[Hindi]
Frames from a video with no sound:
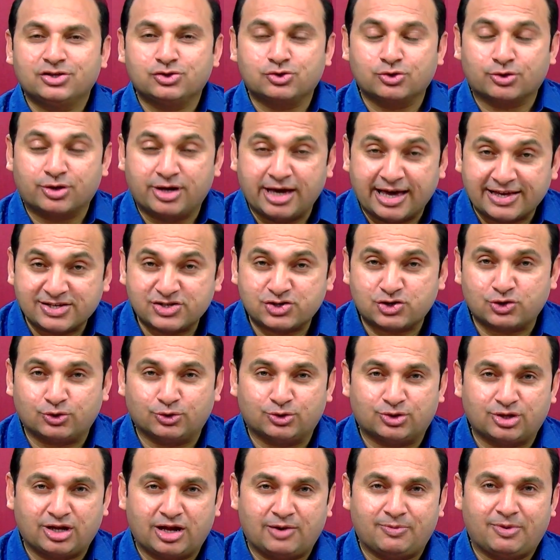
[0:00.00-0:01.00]
जो गेस्ट
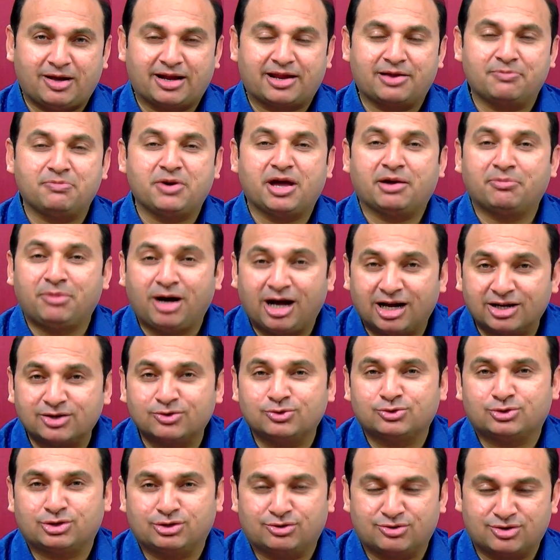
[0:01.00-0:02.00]
होते हैं हमारे
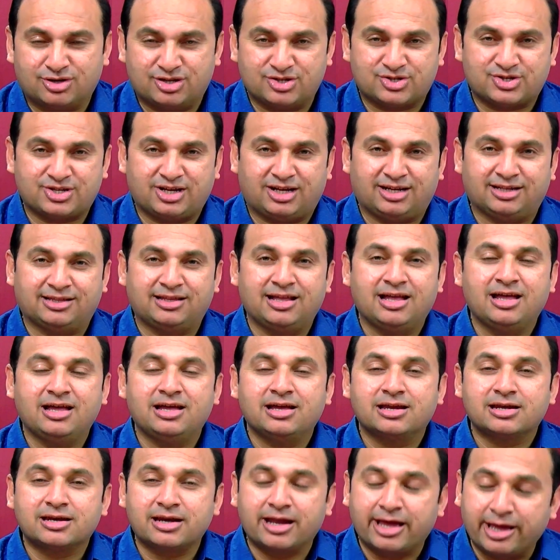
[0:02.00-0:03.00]
मेहमान होते हैं उनके
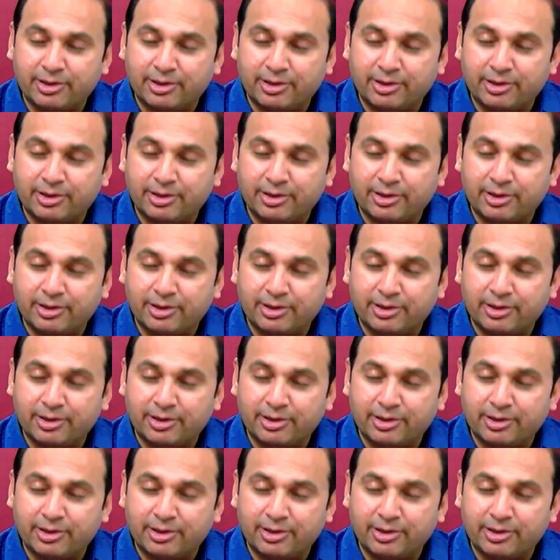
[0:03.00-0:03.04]
साथ